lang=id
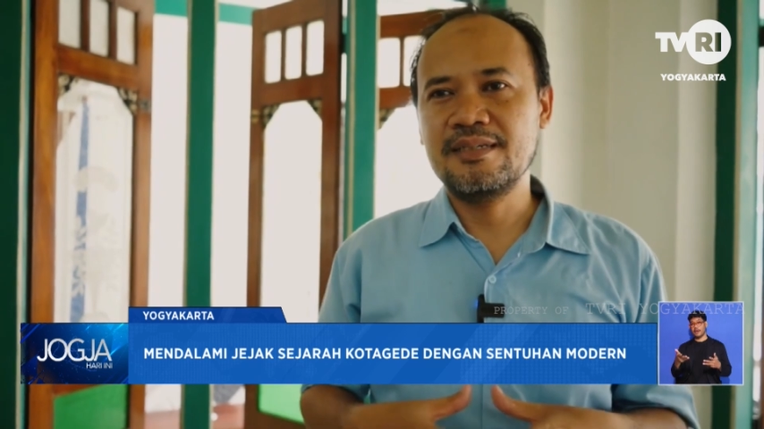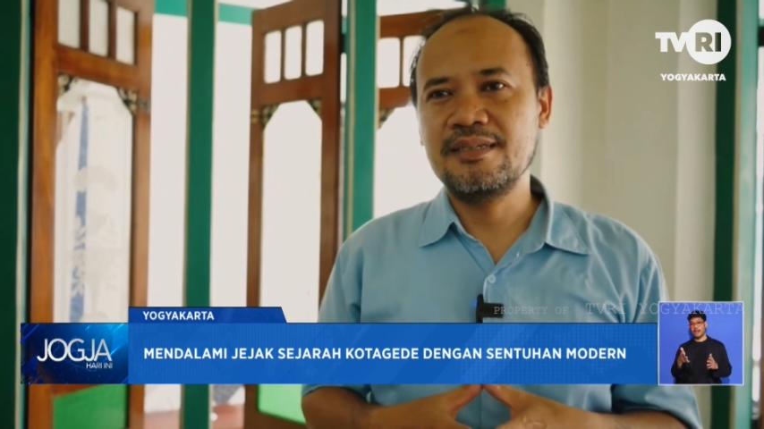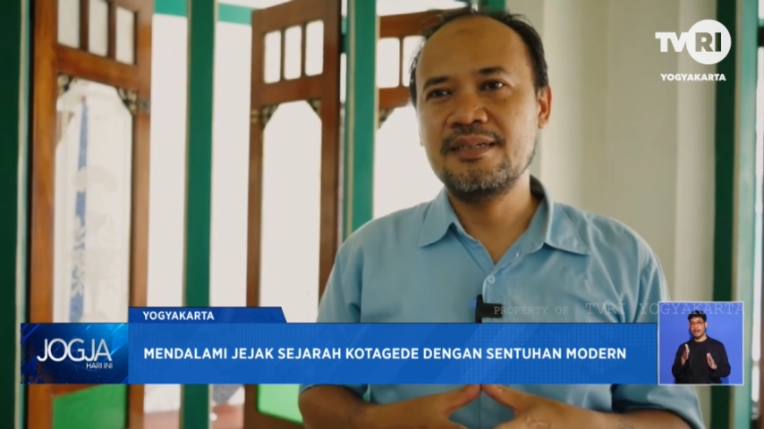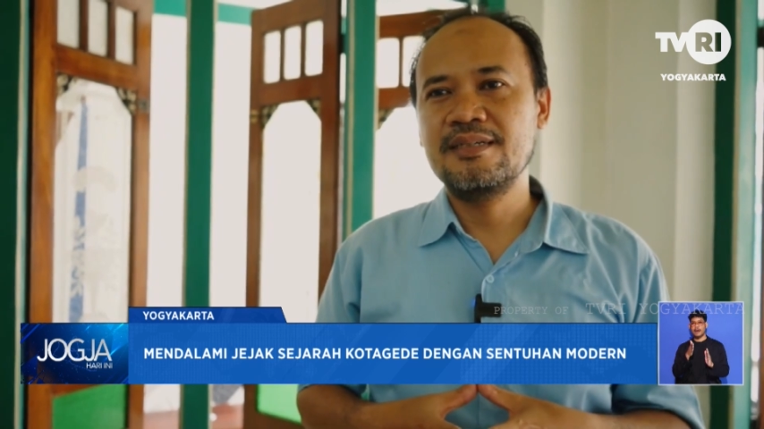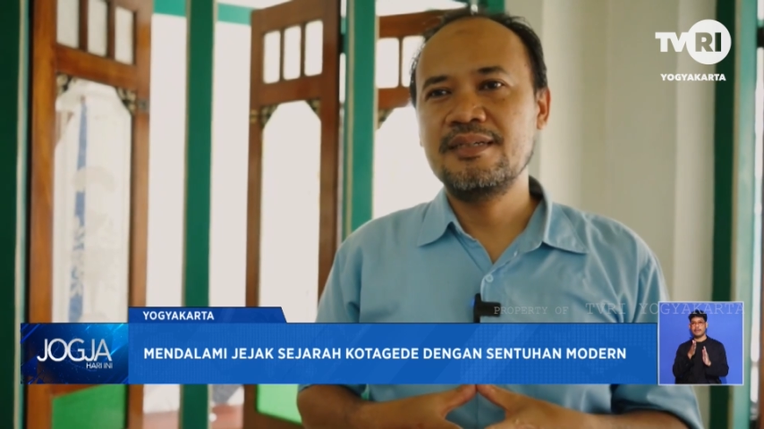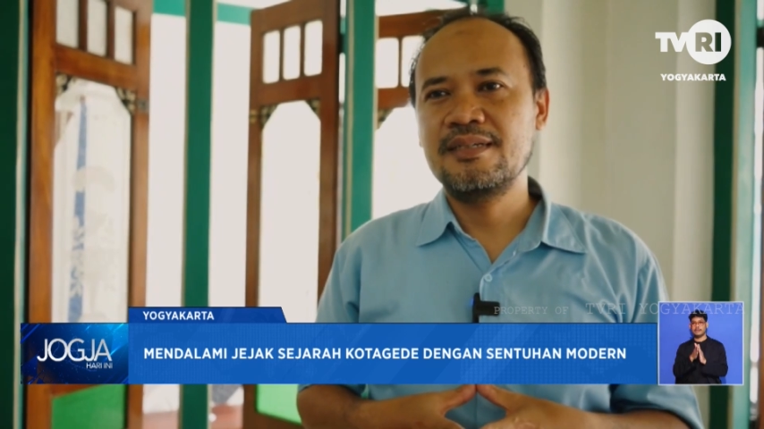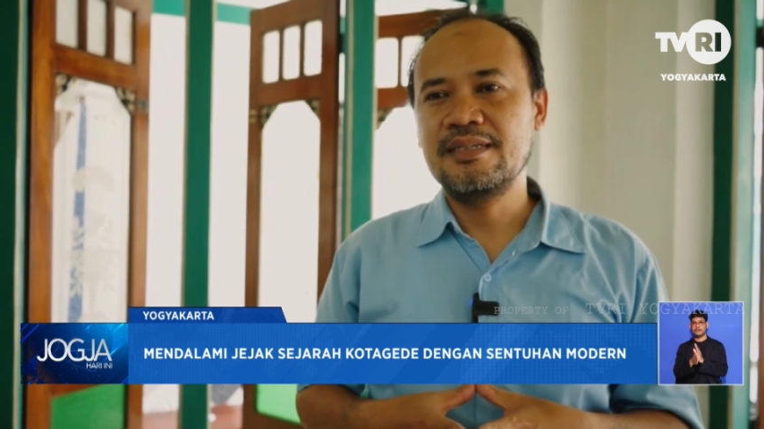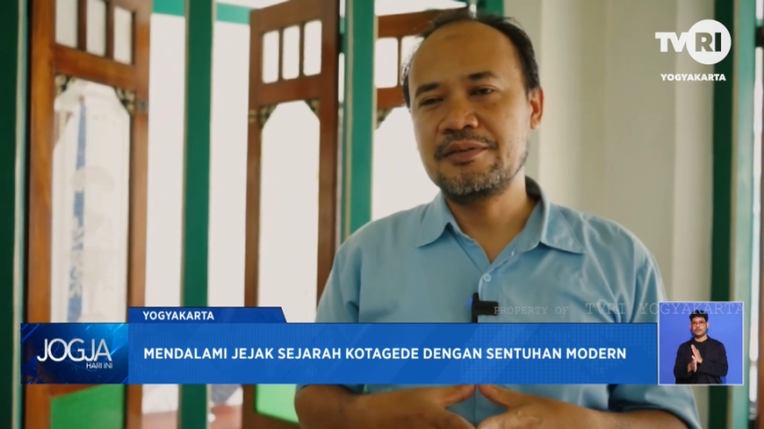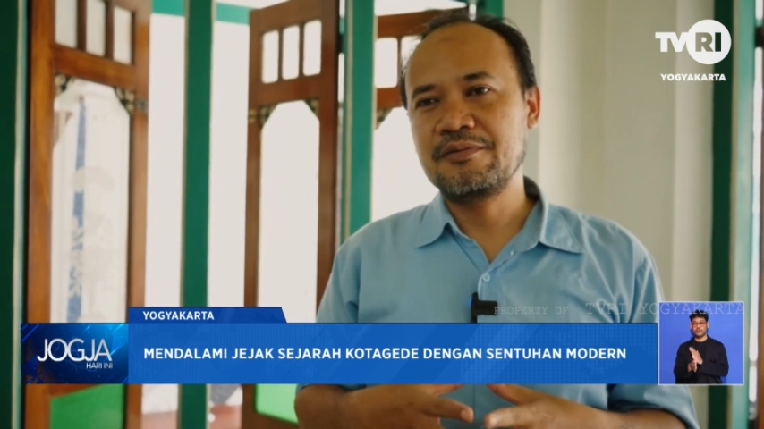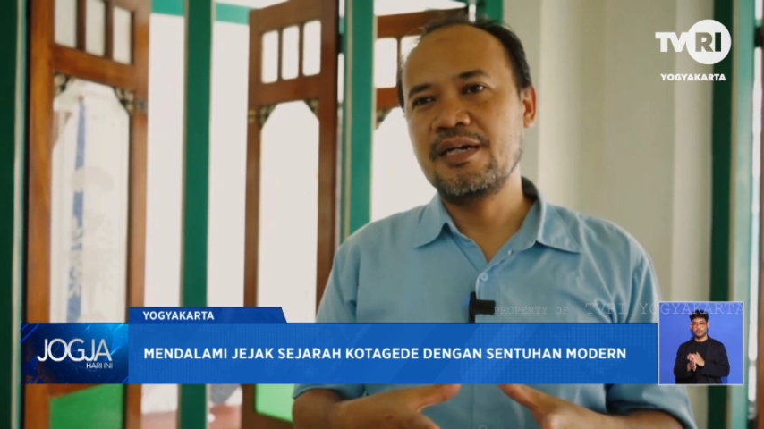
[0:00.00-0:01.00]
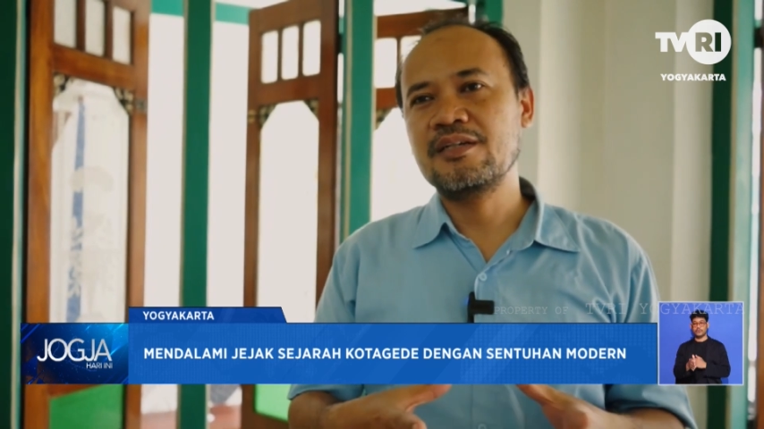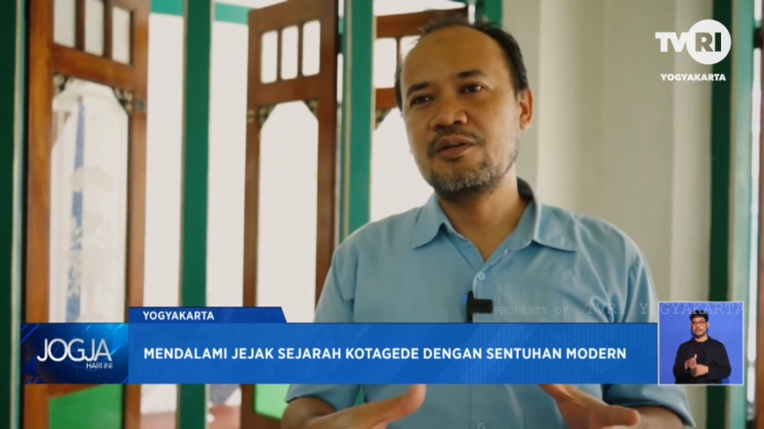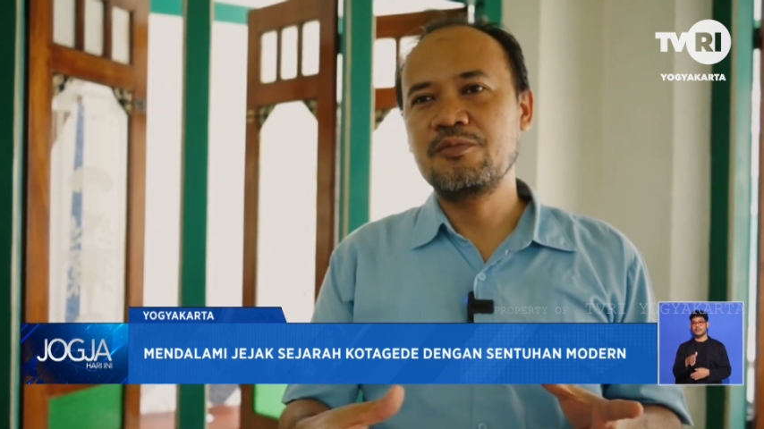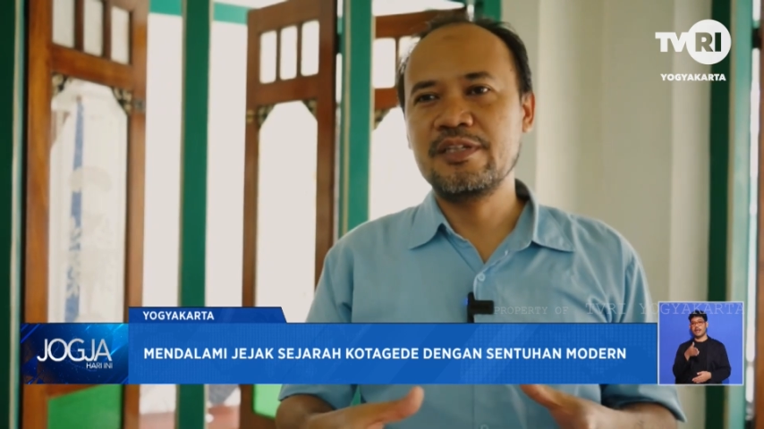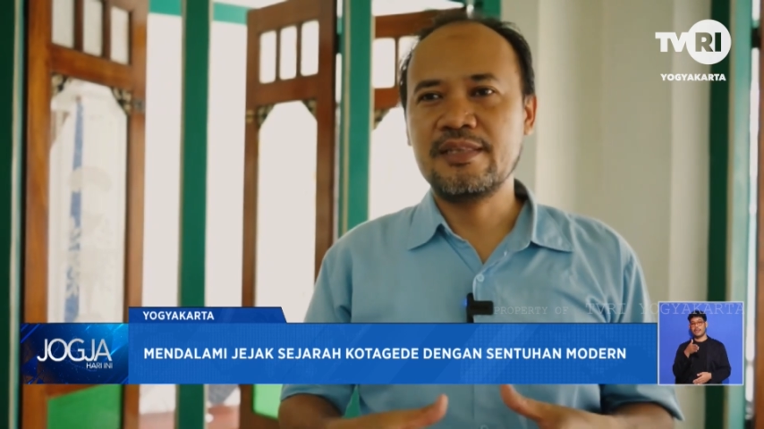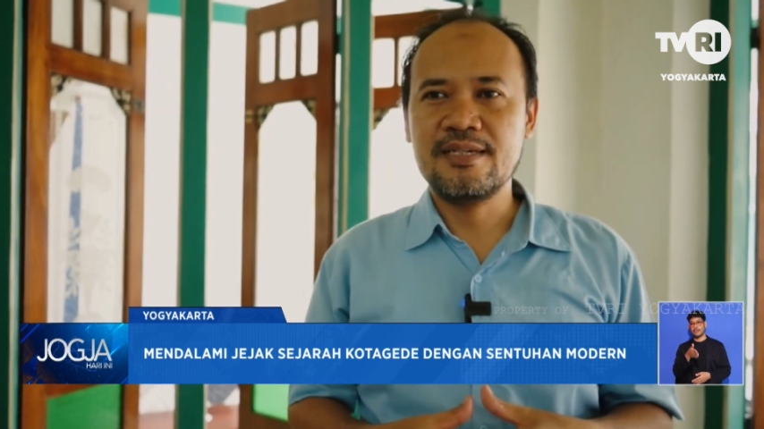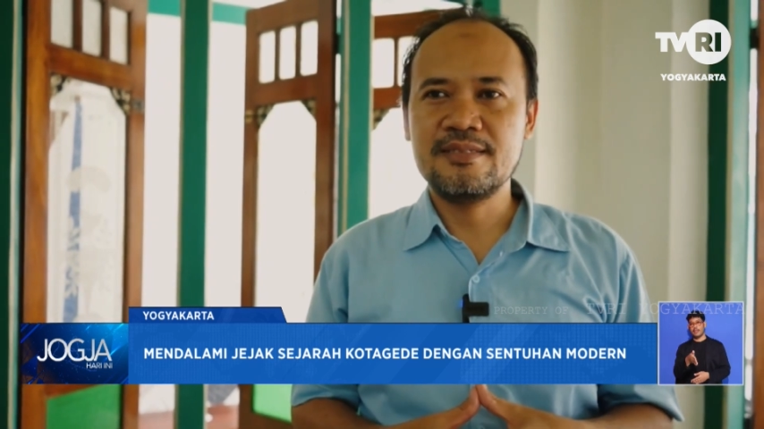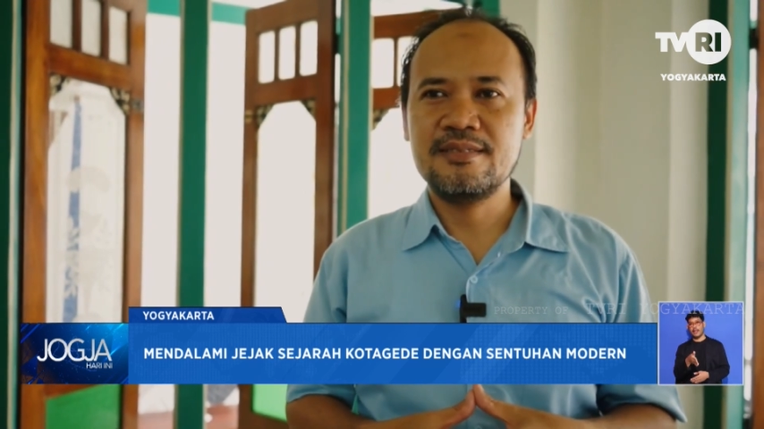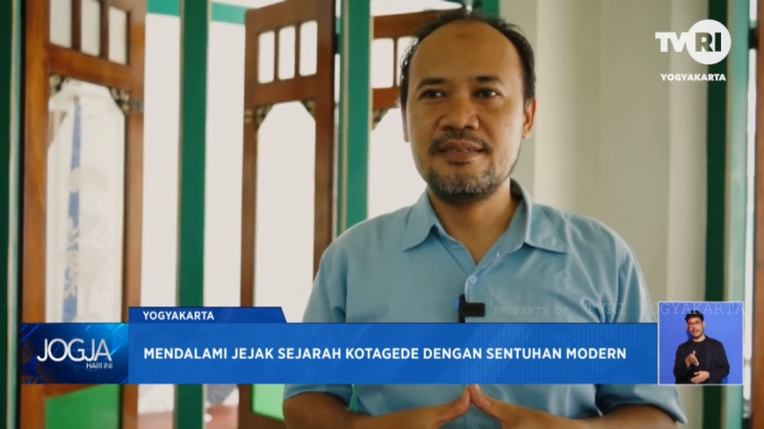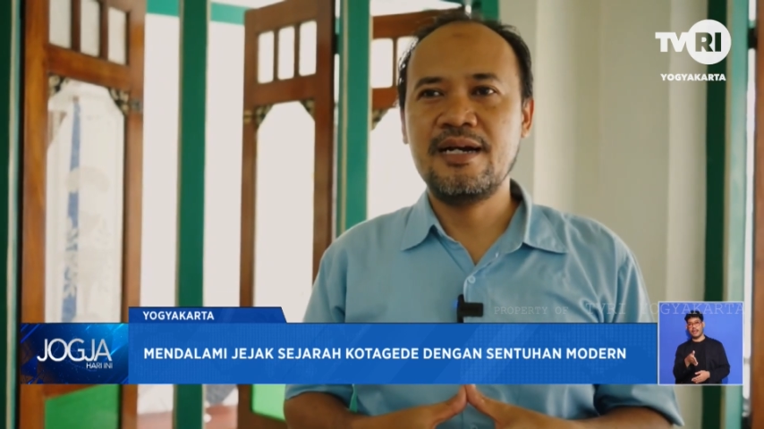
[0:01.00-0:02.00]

ke lingkungan komunitas